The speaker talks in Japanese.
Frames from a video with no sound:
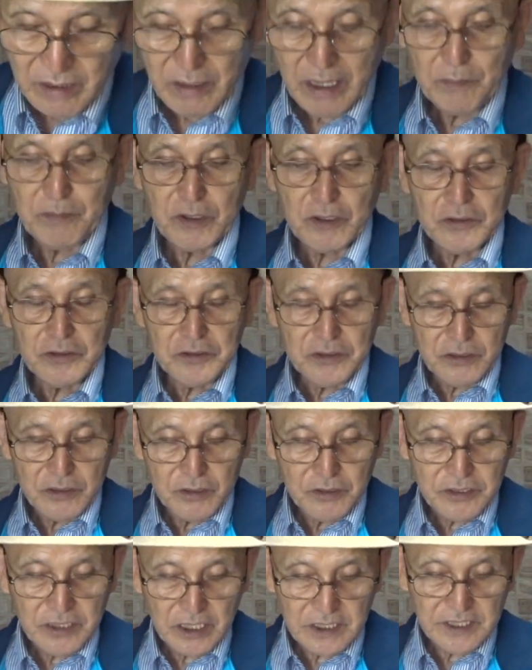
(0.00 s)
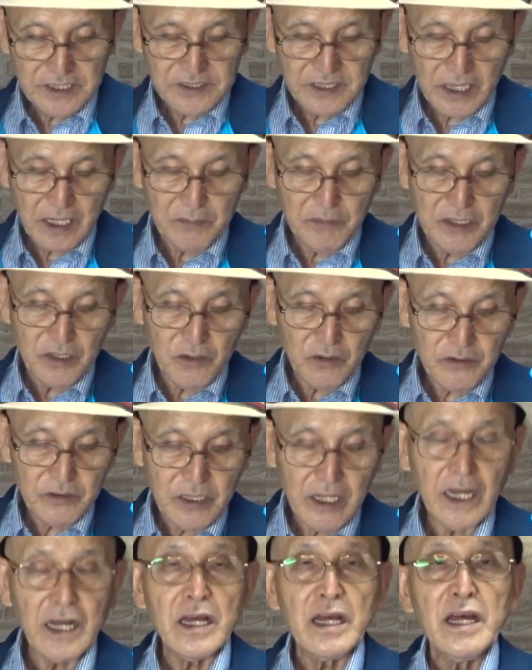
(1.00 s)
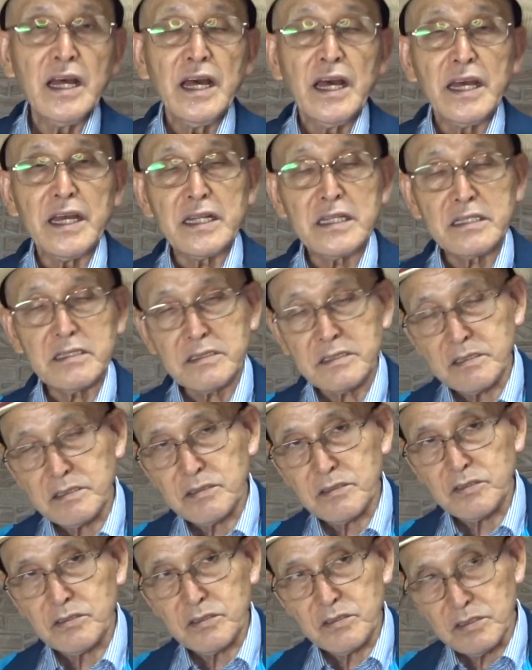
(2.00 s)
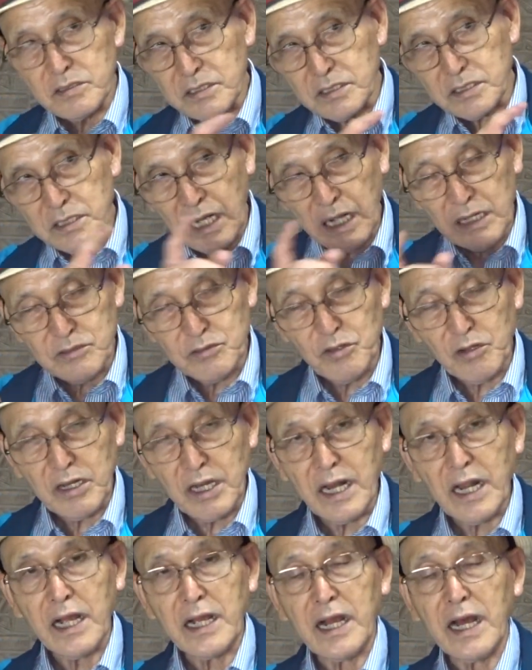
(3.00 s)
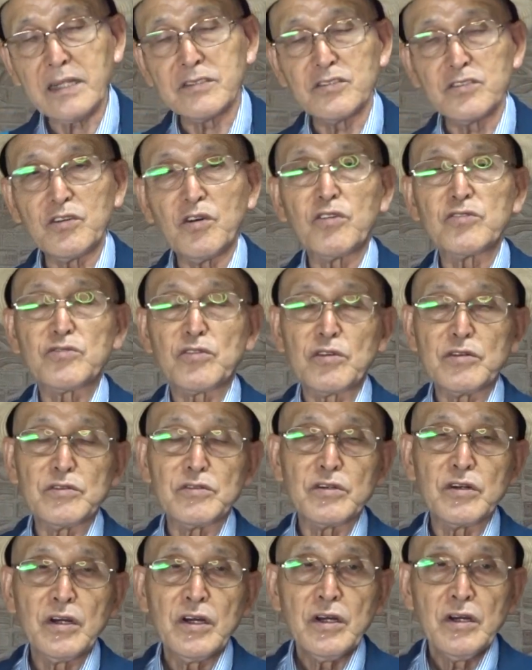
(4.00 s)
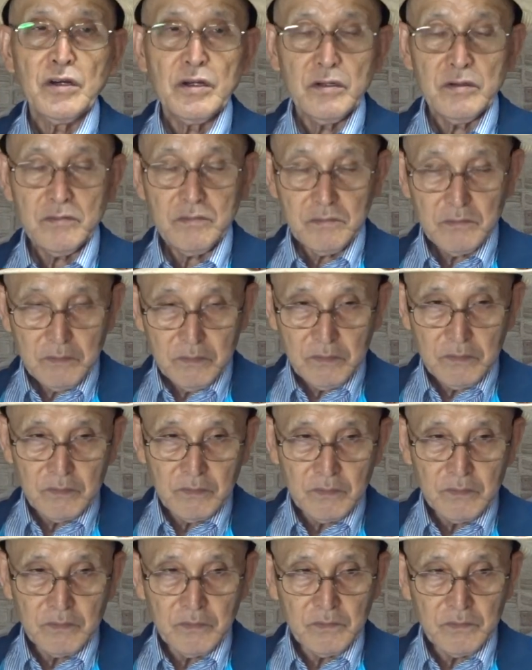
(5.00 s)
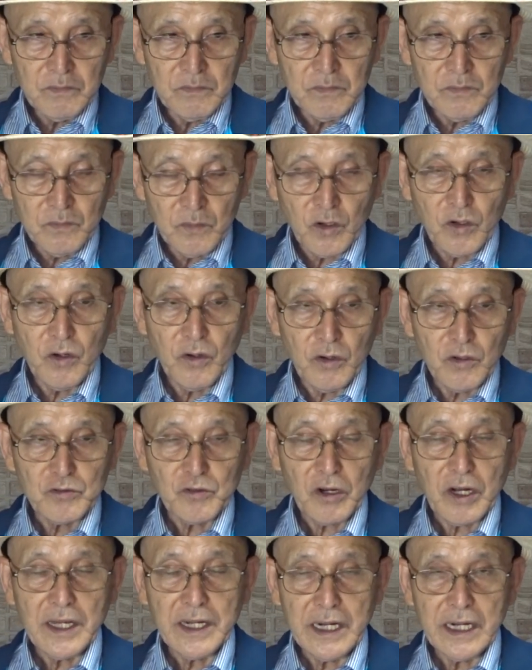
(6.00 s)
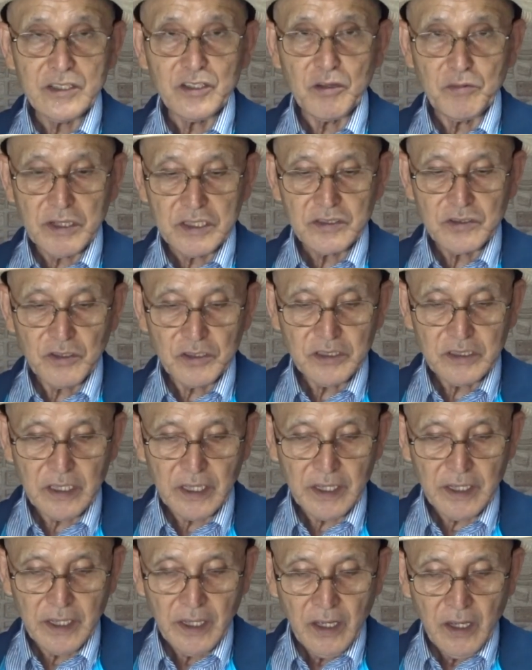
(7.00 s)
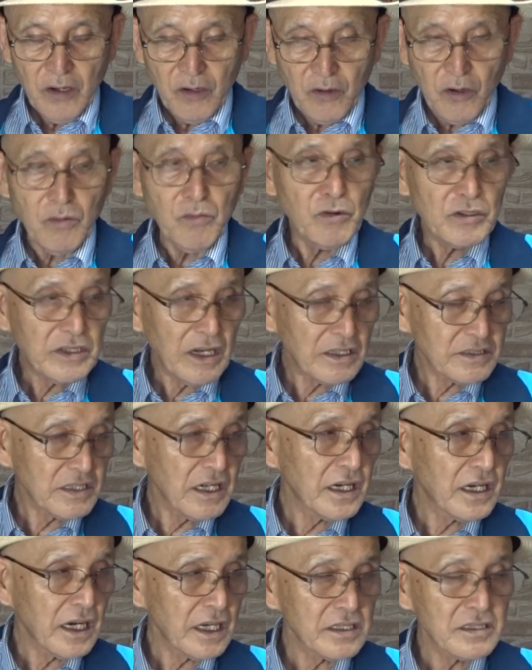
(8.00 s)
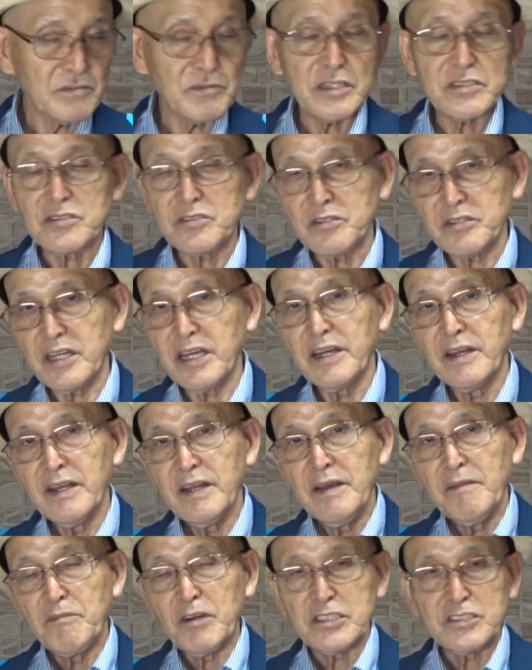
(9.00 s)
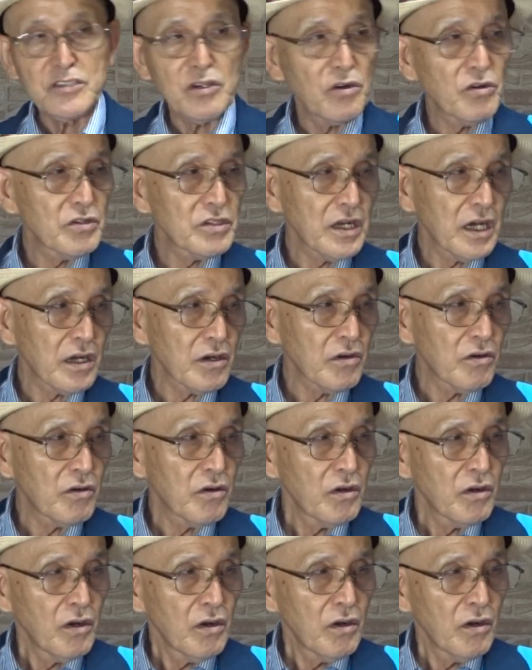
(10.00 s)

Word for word: んはプロデューサーですから、まあ、いろんな角度から感動というものを捉えられていますそして本もたくさん書かれてますので、まあ、非常にあの